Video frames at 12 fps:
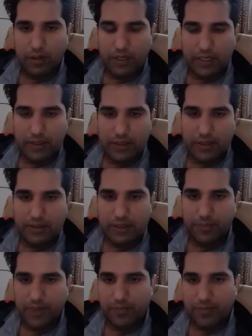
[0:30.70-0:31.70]
एक तरह से
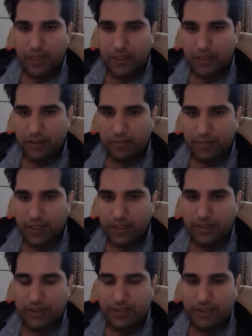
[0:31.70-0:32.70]
परंपरागत
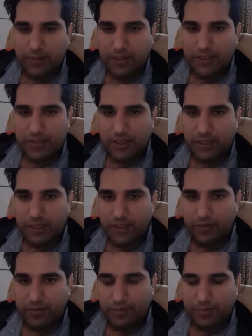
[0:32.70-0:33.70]
भारतीय समाज का
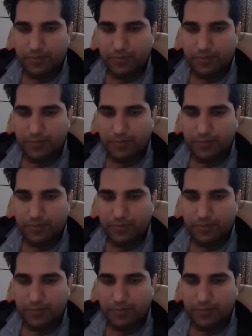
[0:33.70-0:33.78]
एक